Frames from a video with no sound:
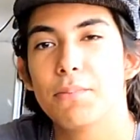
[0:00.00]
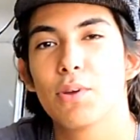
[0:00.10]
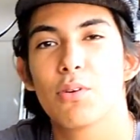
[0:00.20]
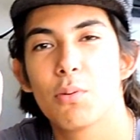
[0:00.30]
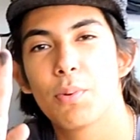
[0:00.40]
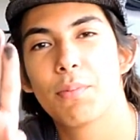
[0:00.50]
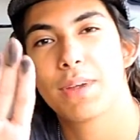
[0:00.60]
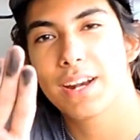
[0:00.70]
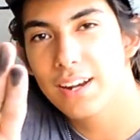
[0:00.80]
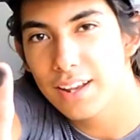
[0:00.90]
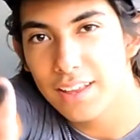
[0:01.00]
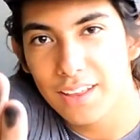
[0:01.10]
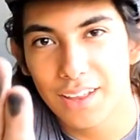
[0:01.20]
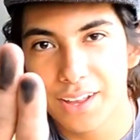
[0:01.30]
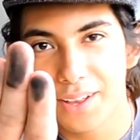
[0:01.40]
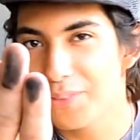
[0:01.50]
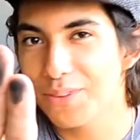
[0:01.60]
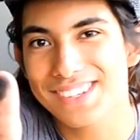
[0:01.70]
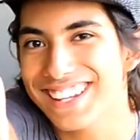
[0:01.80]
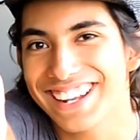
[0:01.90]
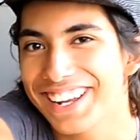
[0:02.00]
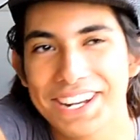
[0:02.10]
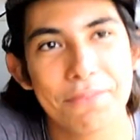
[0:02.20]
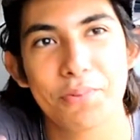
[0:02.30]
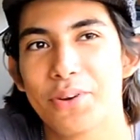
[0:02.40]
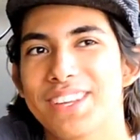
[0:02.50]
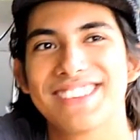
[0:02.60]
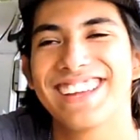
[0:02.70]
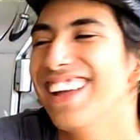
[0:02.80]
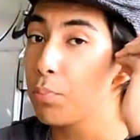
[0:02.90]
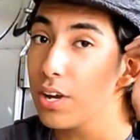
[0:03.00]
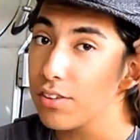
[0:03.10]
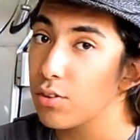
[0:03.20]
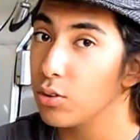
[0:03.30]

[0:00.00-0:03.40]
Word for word: limpio, como pueden ver, no está nada limpio este. Pues